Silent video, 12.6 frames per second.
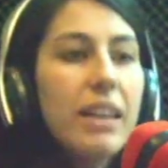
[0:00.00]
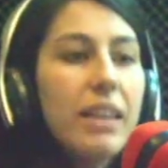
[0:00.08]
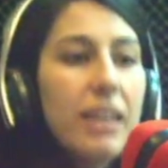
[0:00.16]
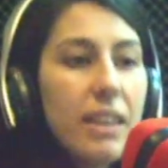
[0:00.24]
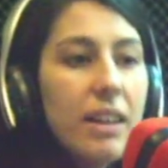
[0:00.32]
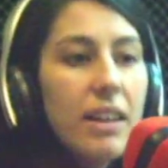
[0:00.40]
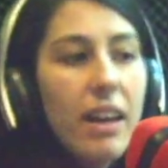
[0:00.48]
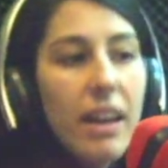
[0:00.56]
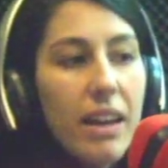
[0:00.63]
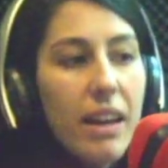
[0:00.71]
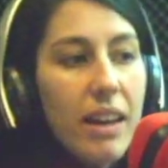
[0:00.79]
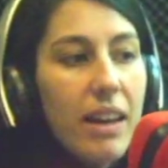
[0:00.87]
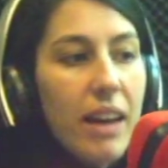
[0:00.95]
y
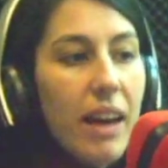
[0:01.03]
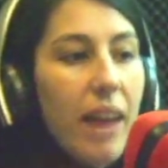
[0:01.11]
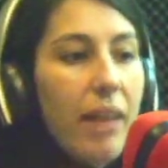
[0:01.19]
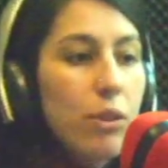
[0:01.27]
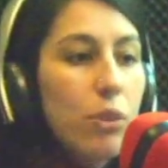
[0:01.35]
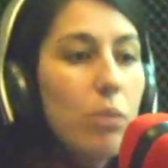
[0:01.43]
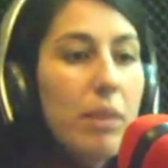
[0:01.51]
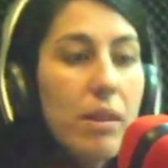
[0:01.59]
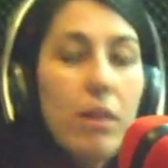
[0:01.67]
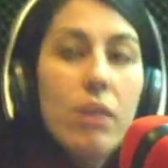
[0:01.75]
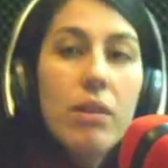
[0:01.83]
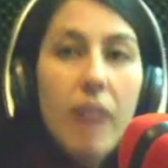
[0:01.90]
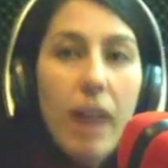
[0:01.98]
eh, haciendo
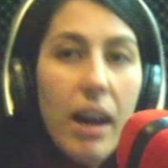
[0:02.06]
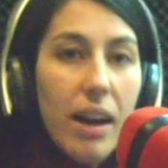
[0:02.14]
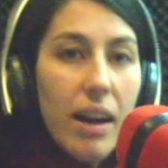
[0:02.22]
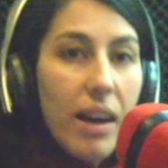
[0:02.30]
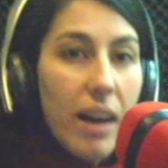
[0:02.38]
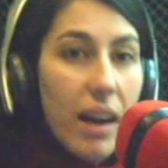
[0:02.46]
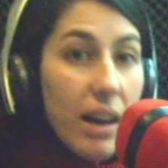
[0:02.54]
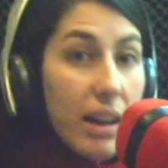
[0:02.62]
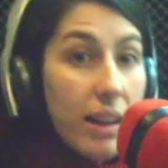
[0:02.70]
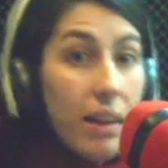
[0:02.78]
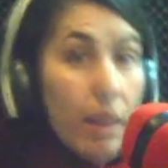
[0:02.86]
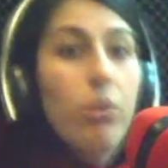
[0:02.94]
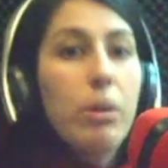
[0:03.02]
mención a,
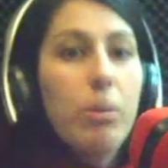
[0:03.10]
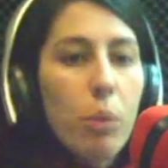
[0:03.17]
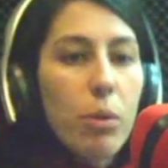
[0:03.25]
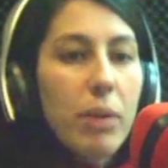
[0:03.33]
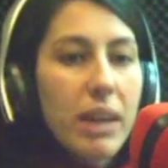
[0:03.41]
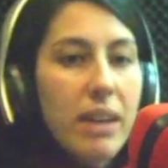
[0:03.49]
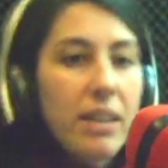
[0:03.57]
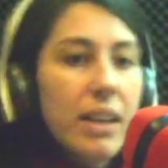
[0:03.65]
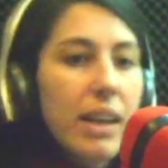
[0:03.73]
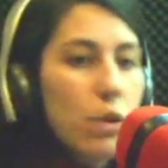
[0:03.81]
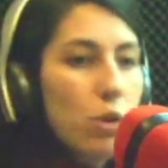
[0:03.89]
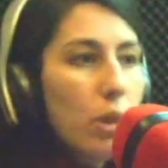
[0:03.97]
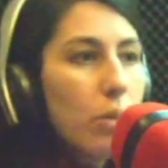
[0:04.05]
de dónde proviene, en este
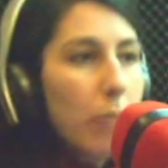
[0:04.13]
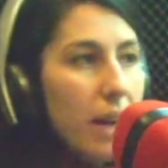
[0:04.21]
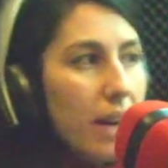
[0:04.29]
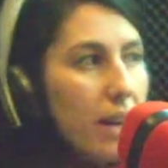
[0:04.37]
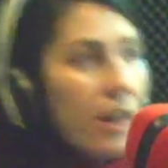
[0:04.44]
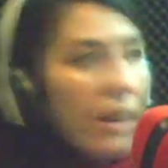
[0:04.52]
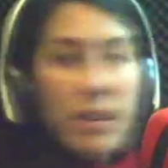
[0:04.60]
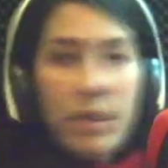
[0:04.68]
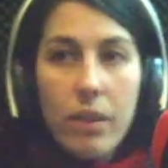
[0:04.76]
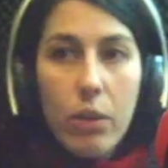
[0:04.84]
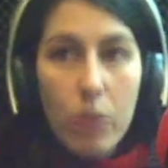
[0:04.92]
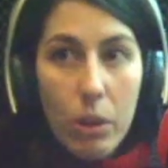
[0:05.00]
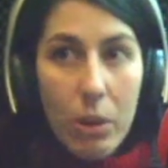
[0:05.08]
caso a nombrar
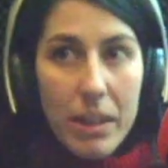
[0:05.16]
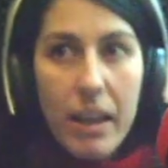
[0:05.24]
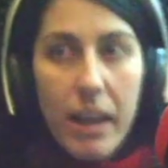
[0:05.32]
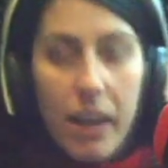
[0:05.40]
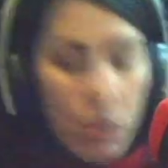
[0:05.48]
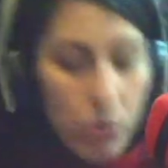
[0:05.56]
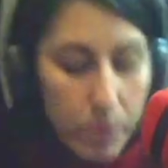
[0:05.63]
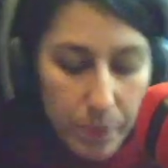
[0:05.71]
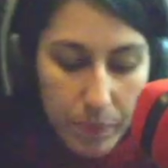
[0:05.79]
de dónde lo han sacado.